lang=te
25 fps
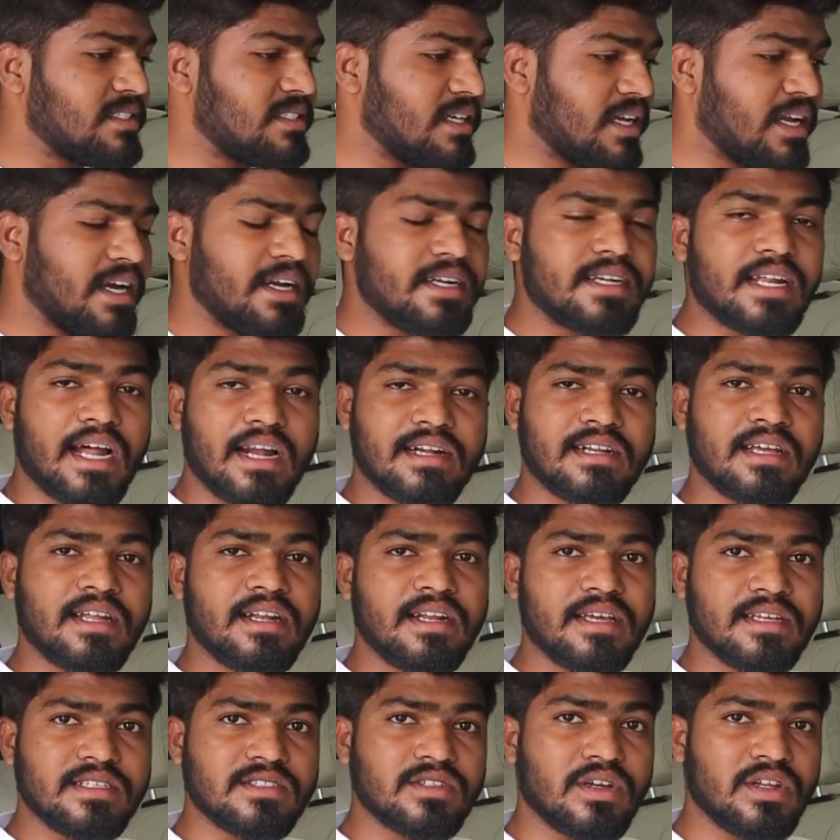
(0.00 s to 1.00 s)
గైస్ ఇక టాటా
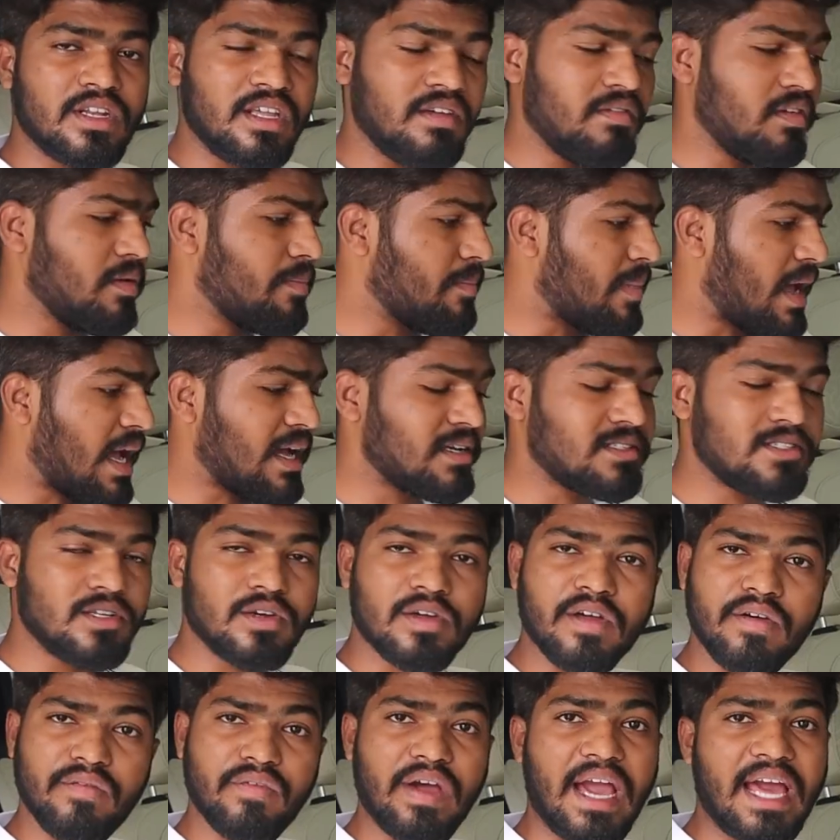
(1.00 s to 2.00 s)
నెక్సాన్ ఇవి మ్యాక్స్
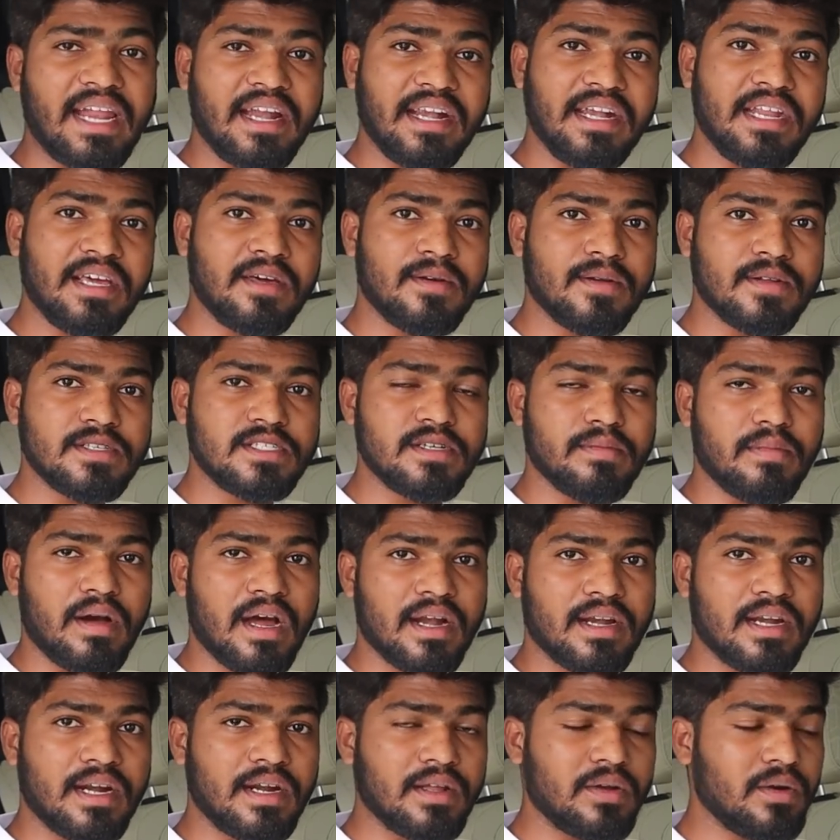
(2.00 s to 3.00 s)
యొక్క వ్యారంటీ గురించి
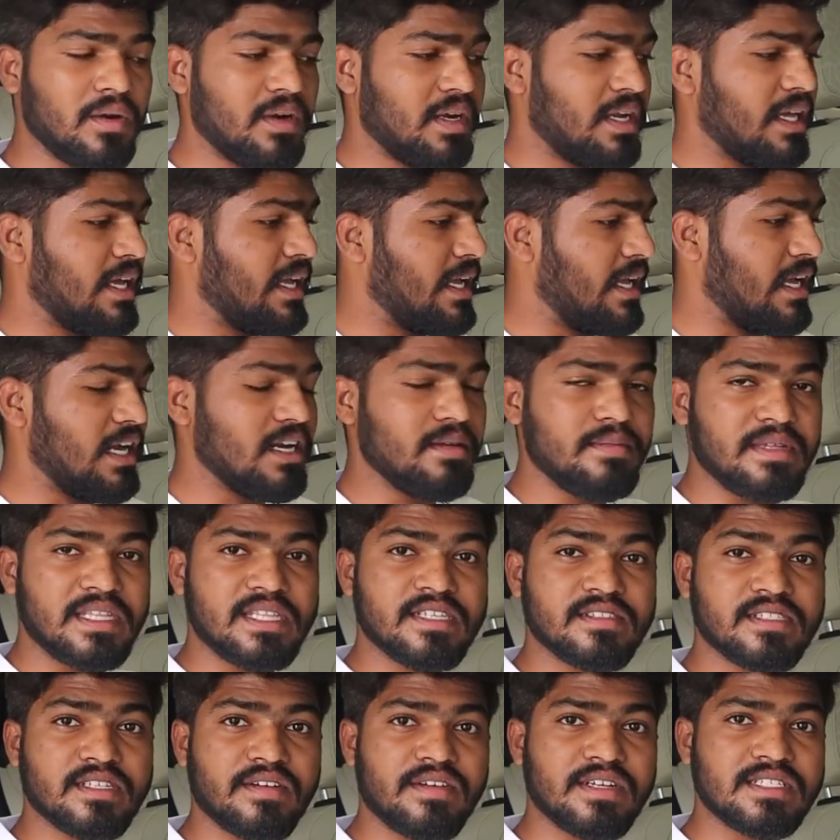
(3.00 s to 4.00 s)
మాట్లాడుకుంటే
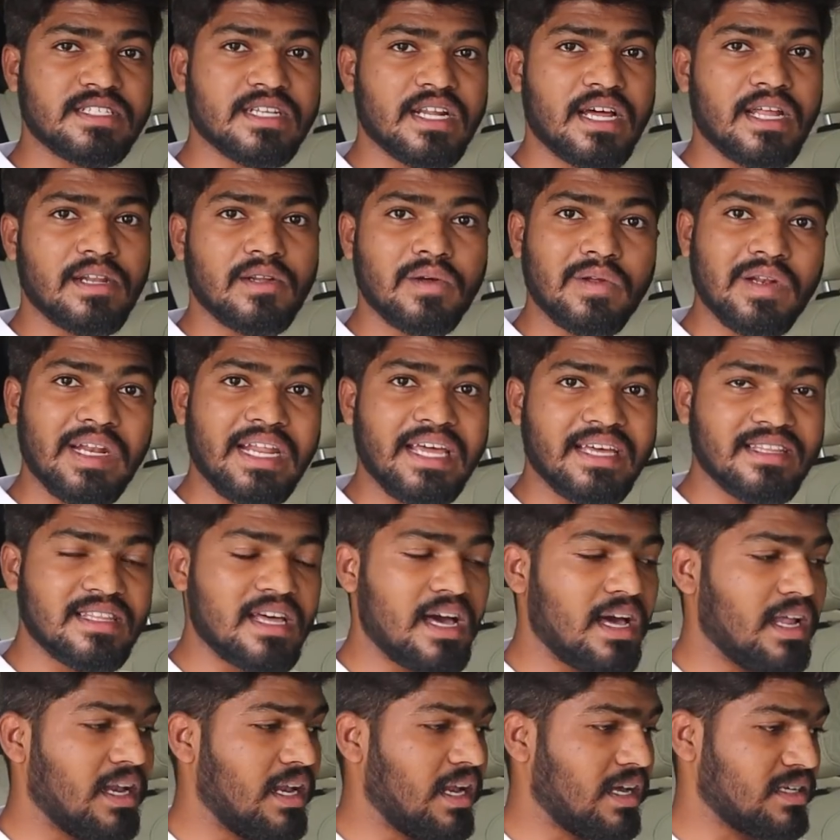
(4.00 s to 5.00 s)
ఎనిమిది సంవత్సరాలు
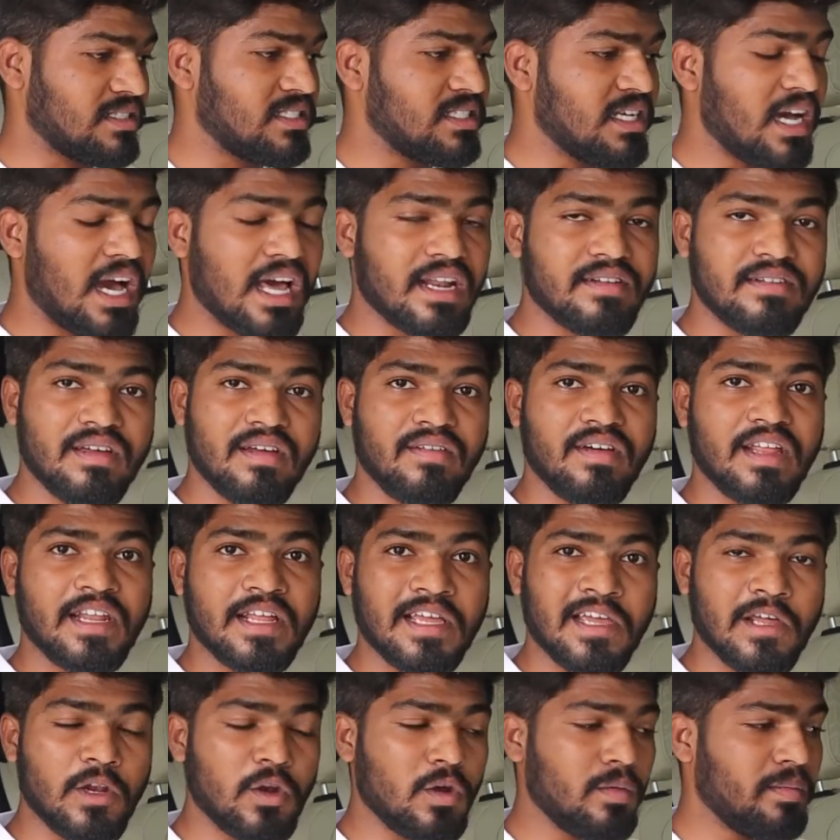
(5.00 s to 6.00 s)
లేదా లక్ష అరవై
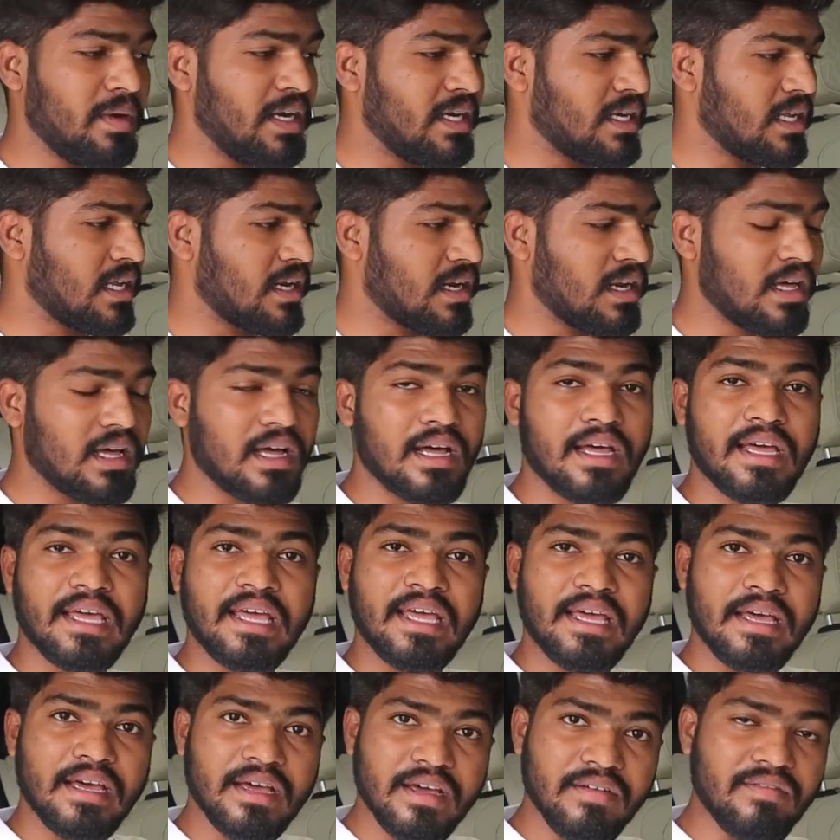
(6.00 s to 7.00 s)
వేల కిలోమీటర్ల
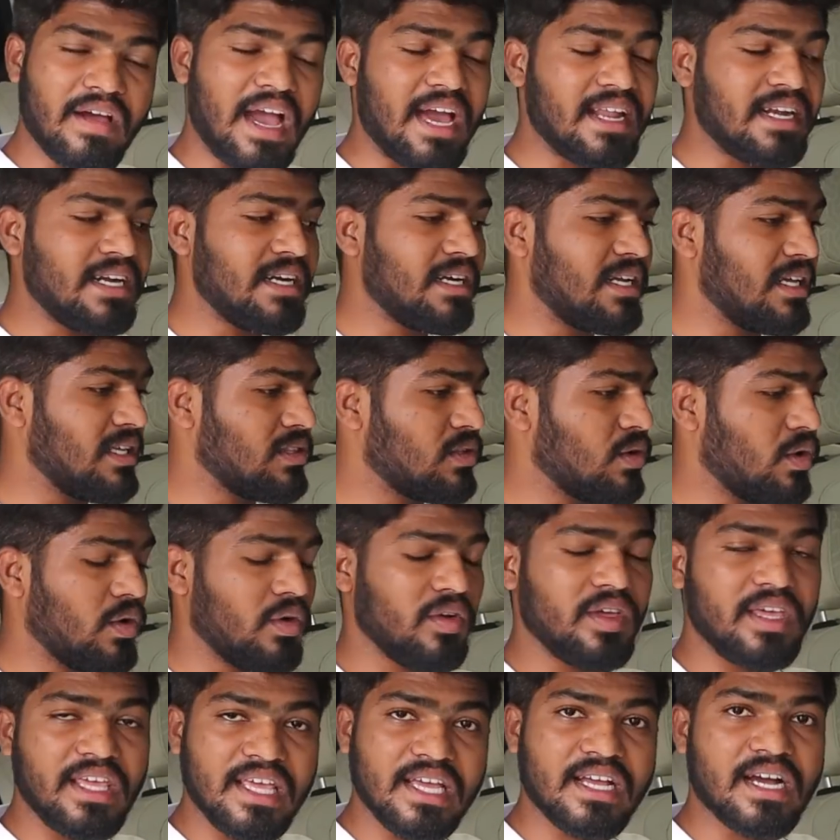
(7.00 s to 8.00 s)
వ్యారంటీతో
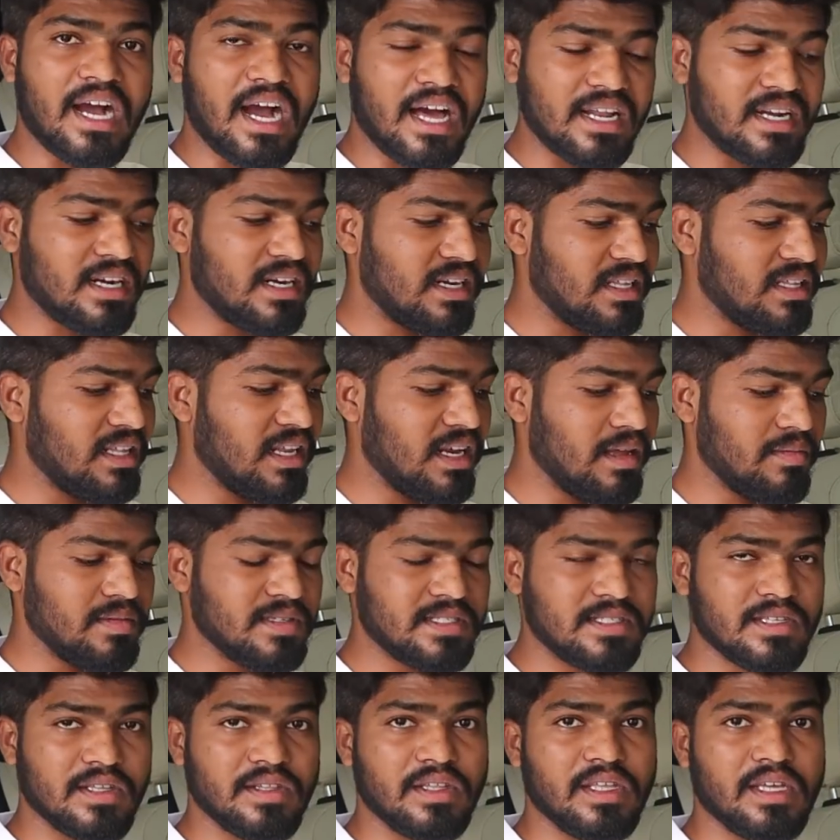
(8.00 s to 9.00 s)
ఈ కార్ అనేది
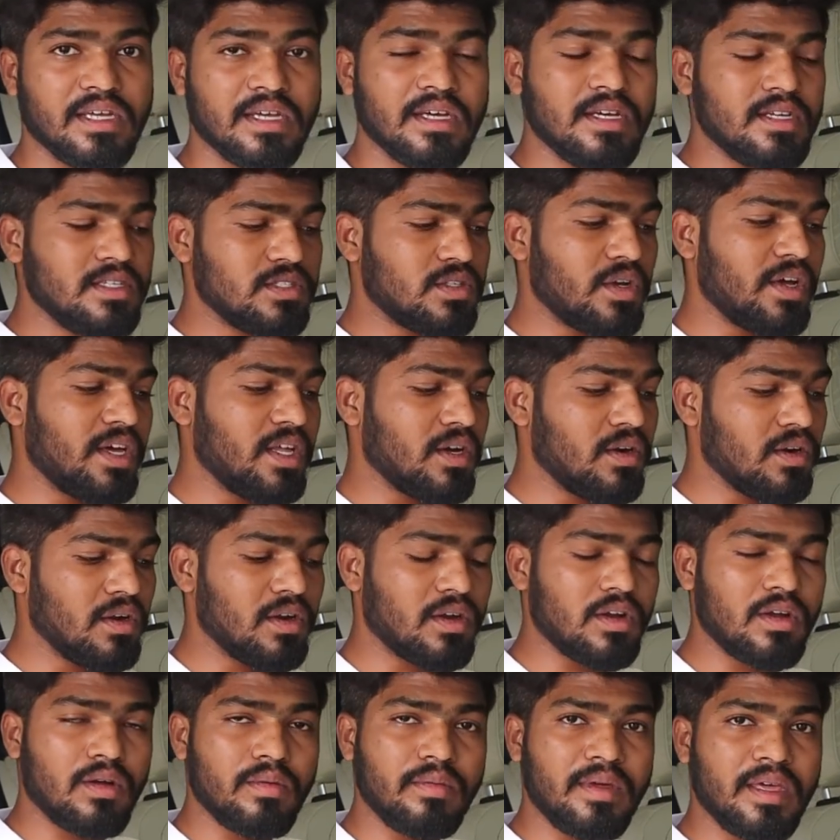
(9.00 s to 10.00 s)
లభిస్తుంది సో ఈ
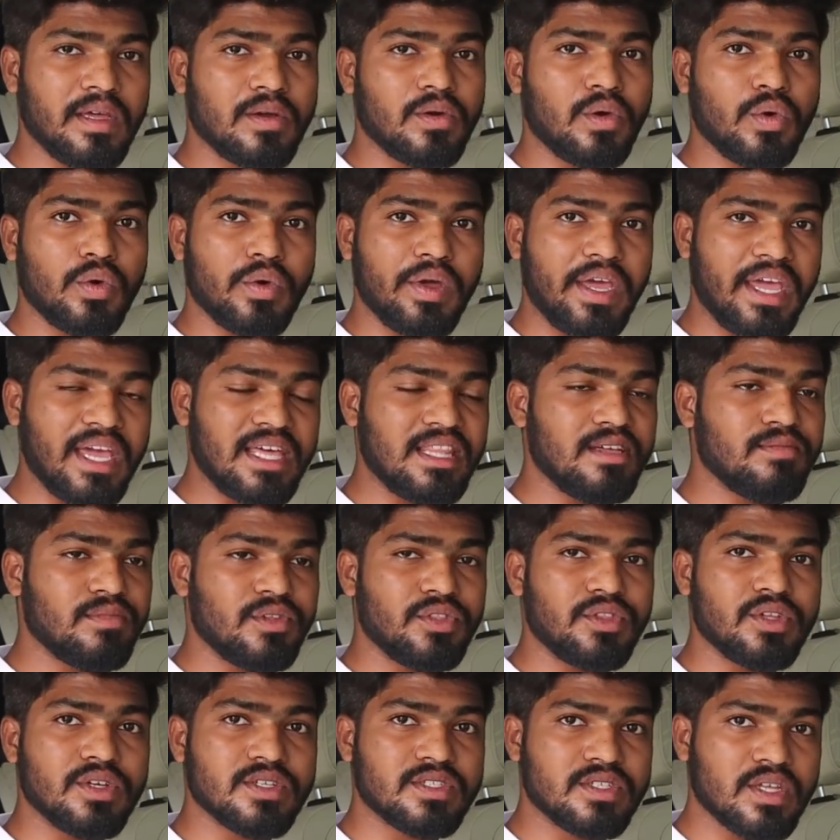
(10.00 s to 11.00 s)
రెండుట్లో మీకు ఏది
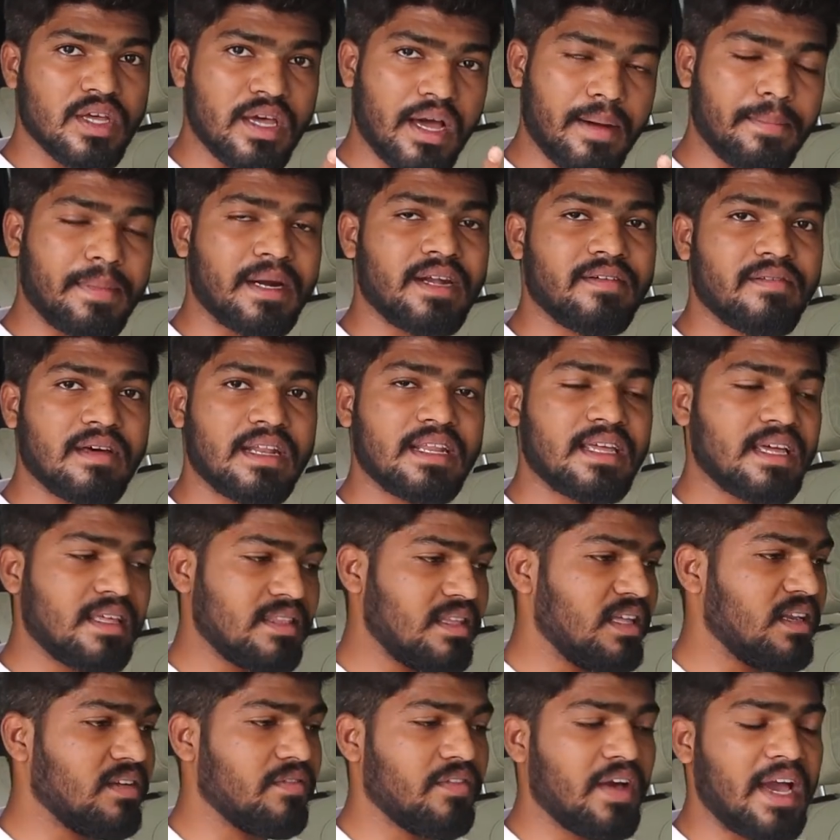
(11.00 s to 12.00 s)
ముందు వస్తే అప్పటి వరకే
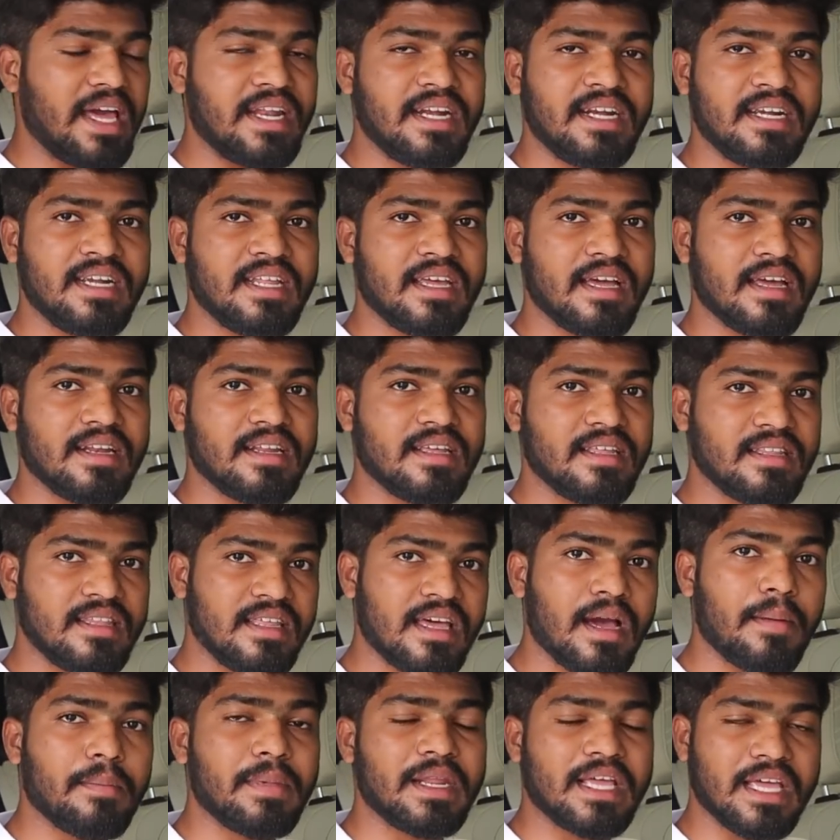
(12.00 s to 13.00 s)
దీని వ్యారంటీ
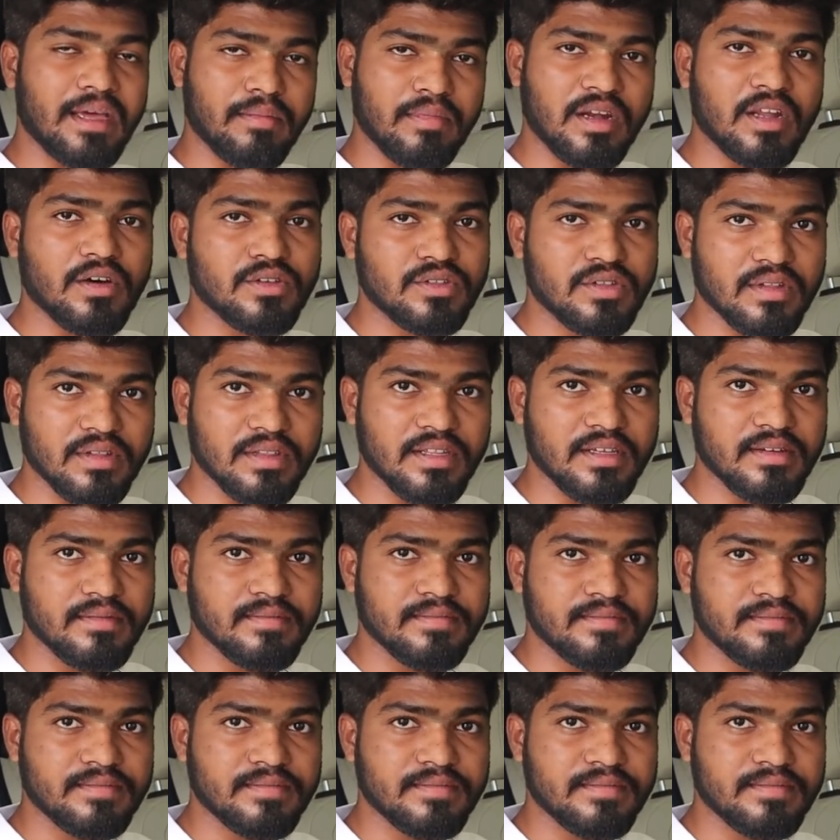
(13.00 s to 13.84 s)
అనేది అప్లికేబుల్ అవుతుంది